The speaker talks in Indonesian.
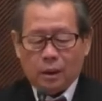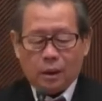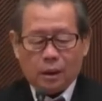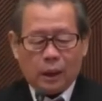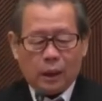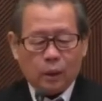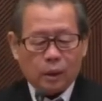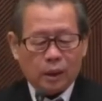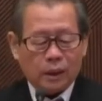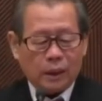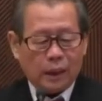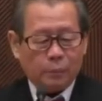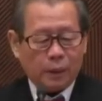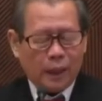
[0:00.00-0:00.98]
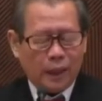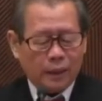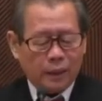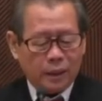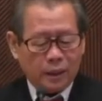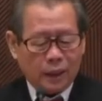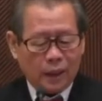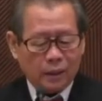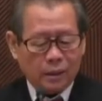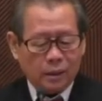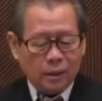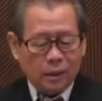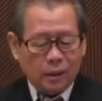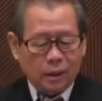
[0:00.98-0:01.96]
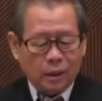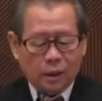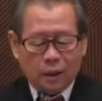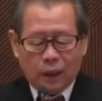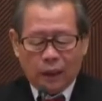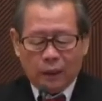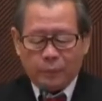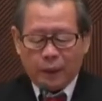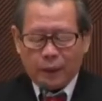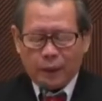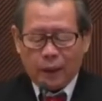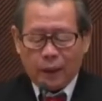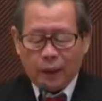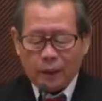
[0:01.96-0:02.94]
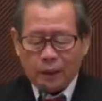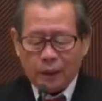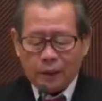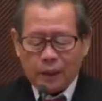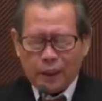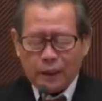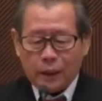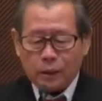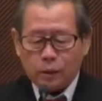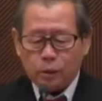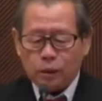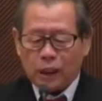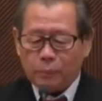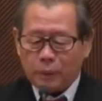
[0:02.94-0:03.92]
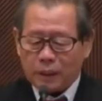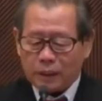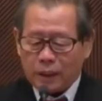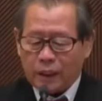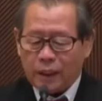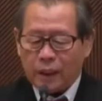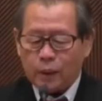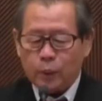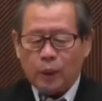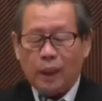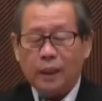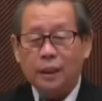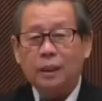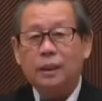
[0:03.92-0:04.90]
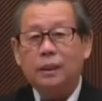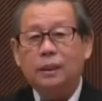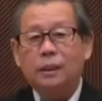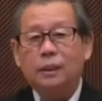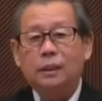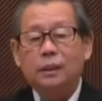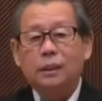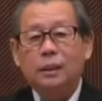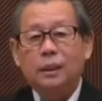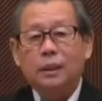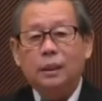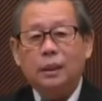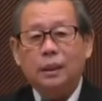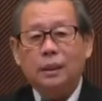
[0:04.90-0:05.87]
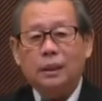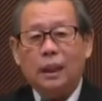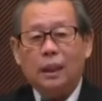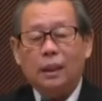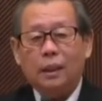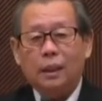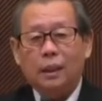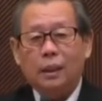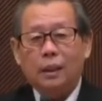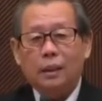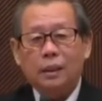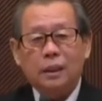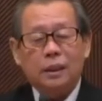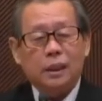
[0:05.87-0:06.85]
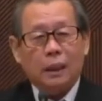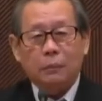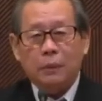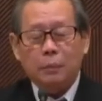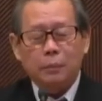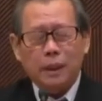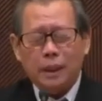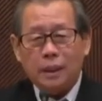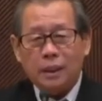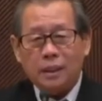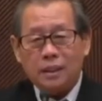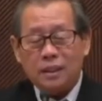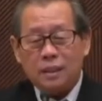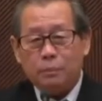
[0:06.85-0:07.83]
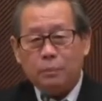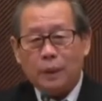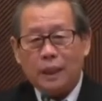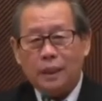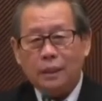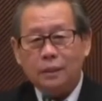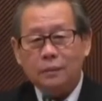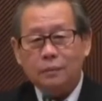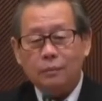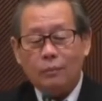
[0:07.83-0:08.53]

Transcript: kalau kita perhatikan apakah kita yang sudah percaya Tuhan ini kita tidak memiliki kesempatan?